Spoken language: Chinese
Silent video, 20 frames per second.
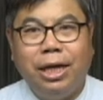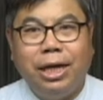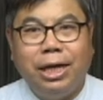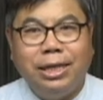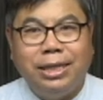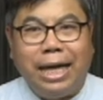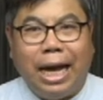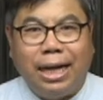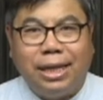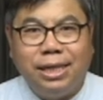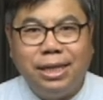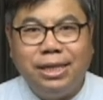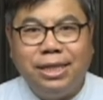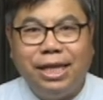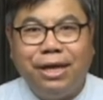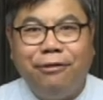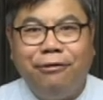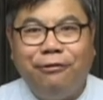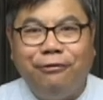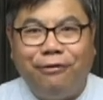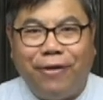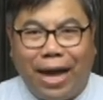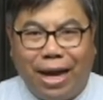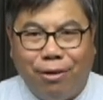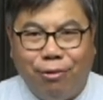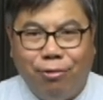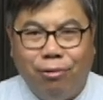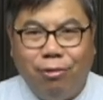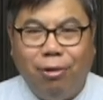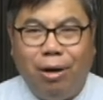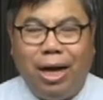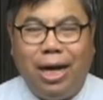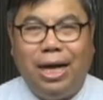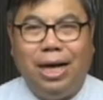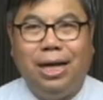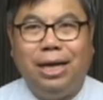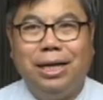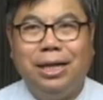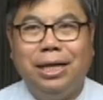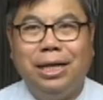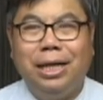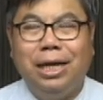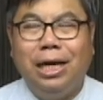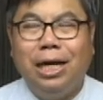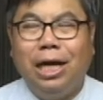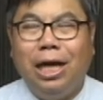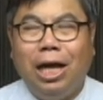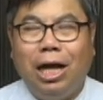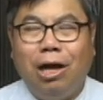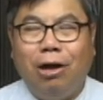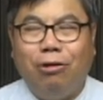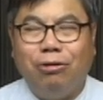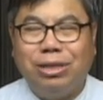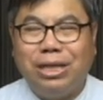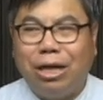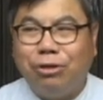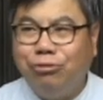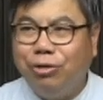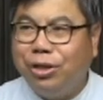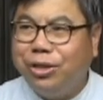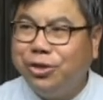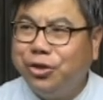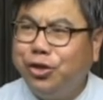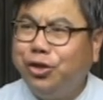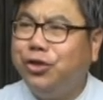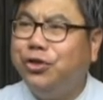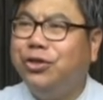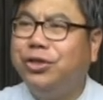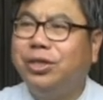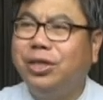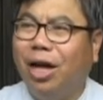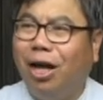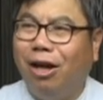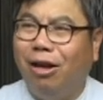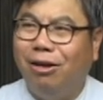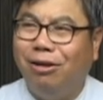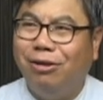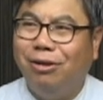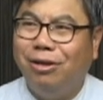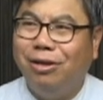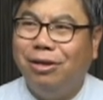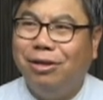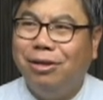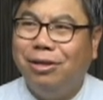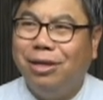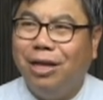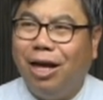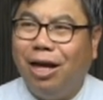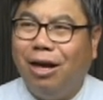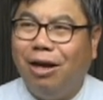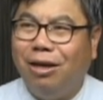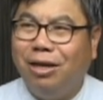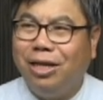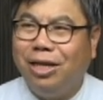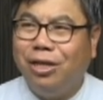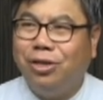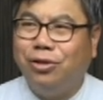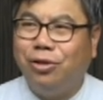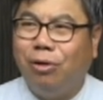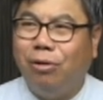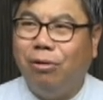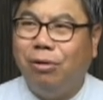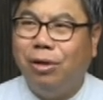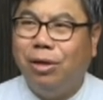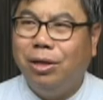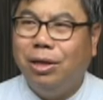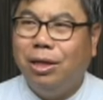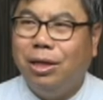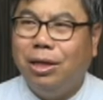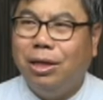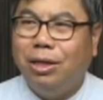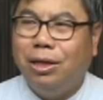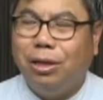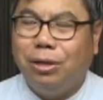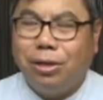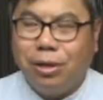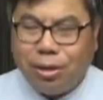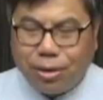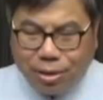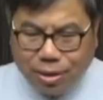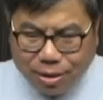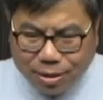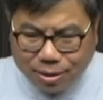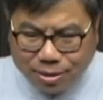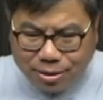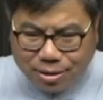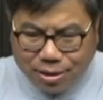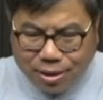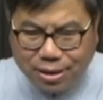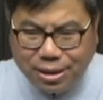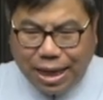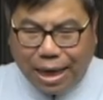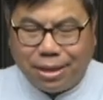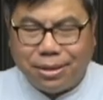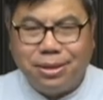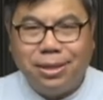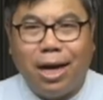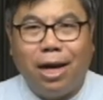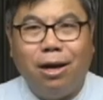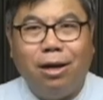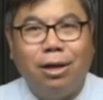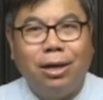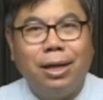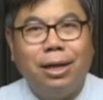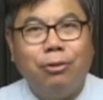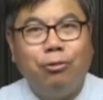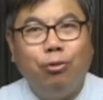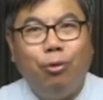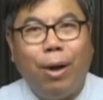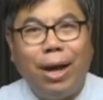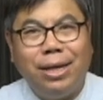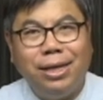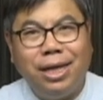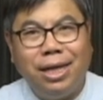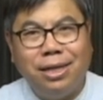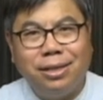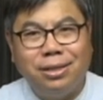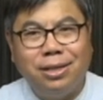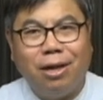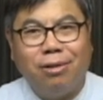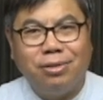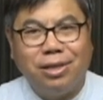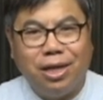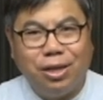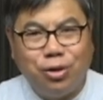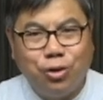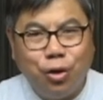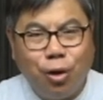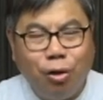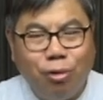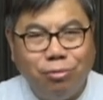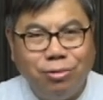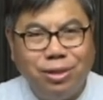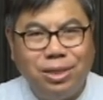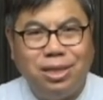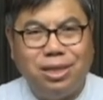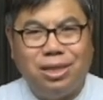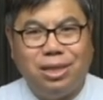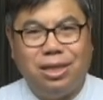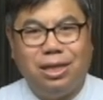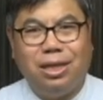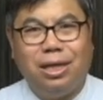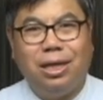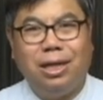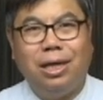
讲一些反话，好像去制造哈一种思想上观念上的冲击，